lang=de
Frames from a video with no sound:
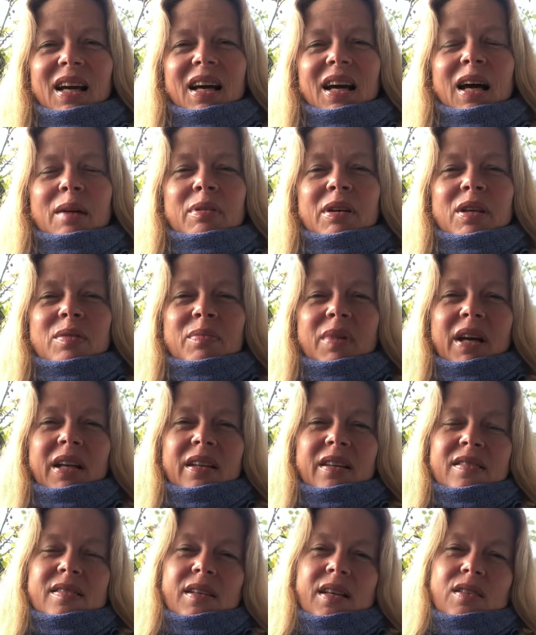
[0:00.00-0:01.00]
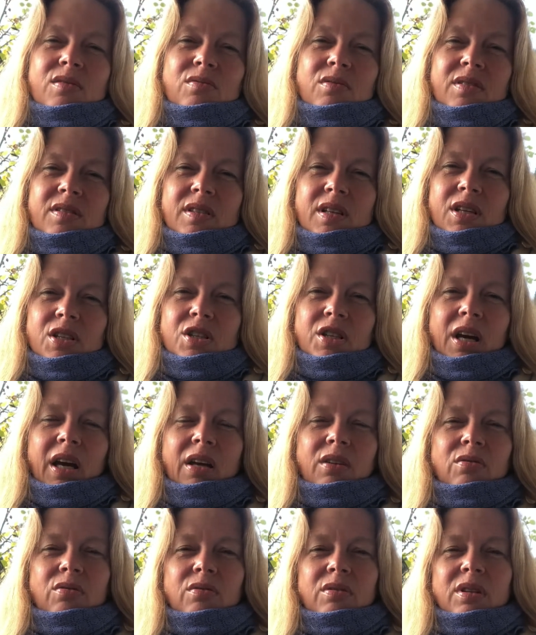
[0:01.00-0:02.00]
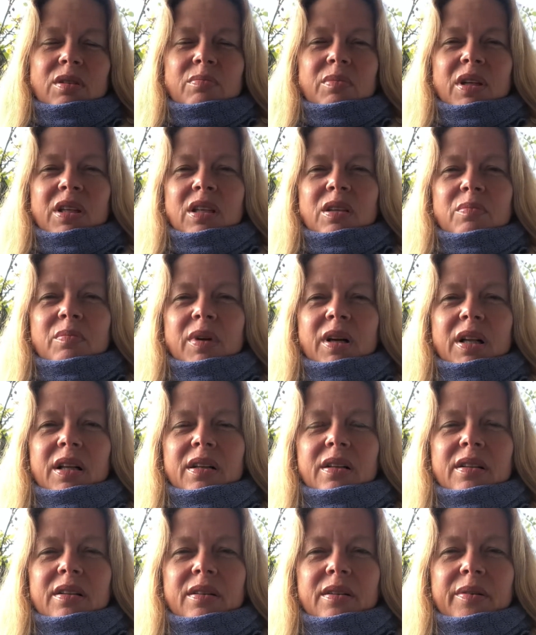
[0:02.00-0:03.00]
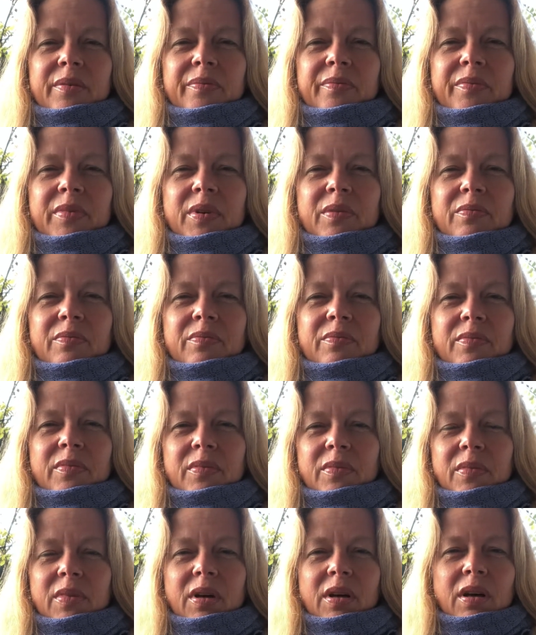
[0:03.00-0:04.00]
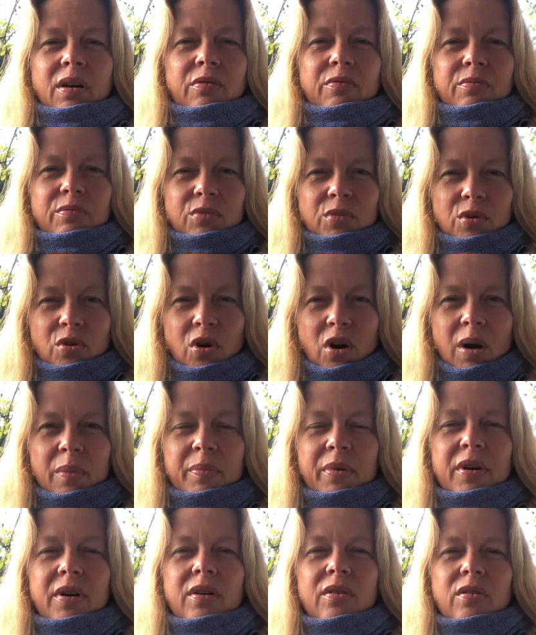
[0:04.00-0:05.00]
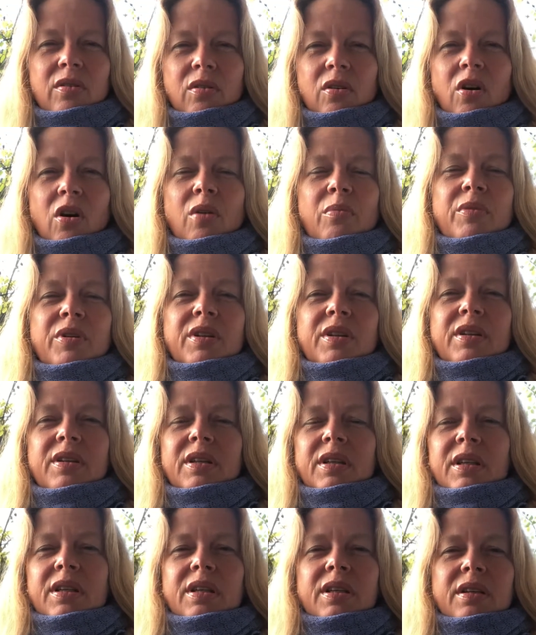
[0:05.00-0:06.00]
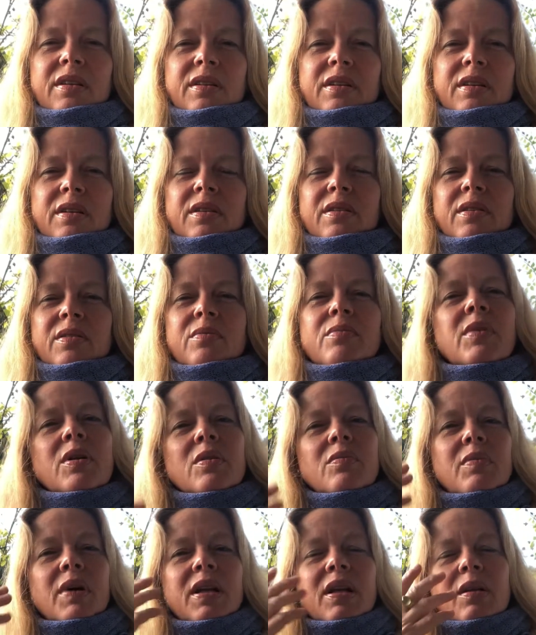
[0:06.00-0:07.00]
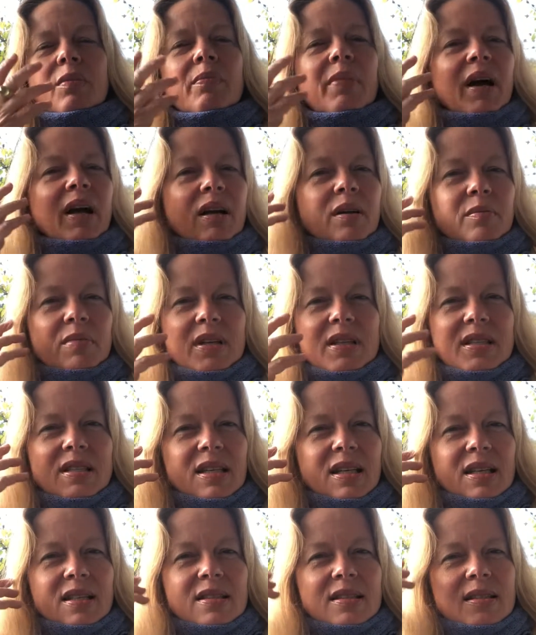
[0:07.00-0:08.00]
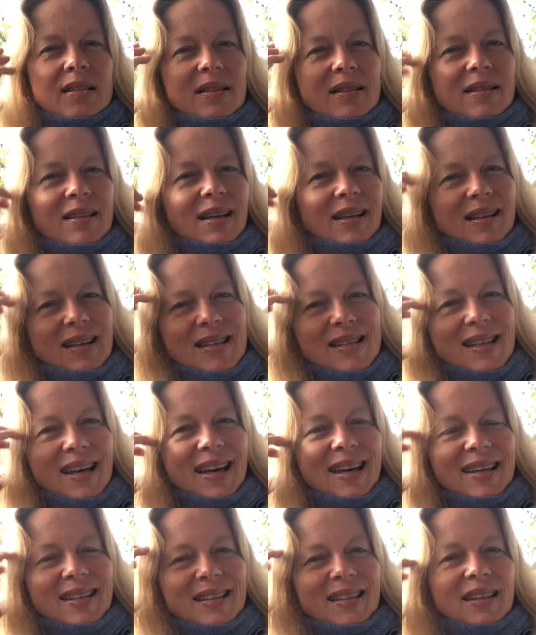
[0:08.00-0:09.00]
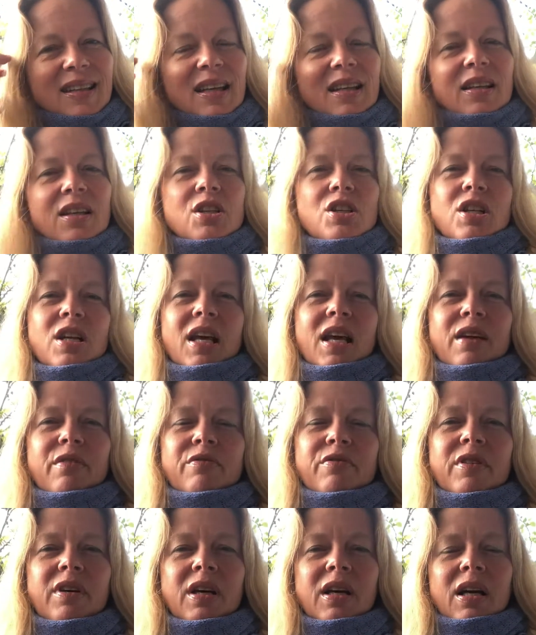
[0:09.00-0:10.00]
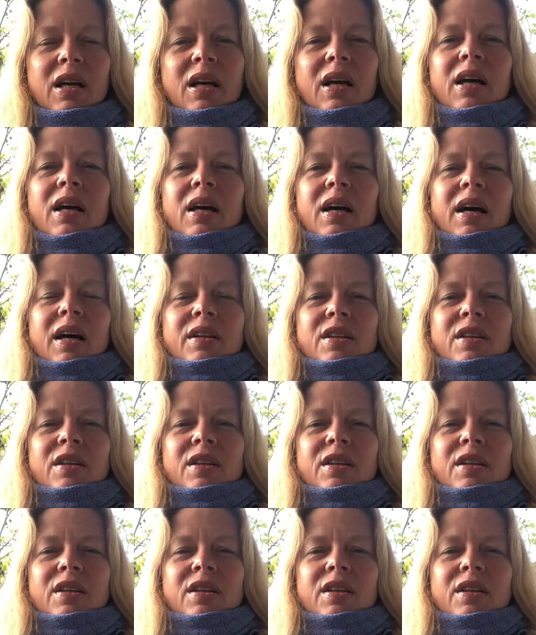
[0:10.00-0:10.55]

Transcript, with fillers: Aber ich meine jetzt eher so diese Erscheinungen, die manchmal ähm, im, auf dem Körper kommen, die, die äh, manchmal an den Backen im Gesicht sind, an der Seite, hier an der Schläfe, an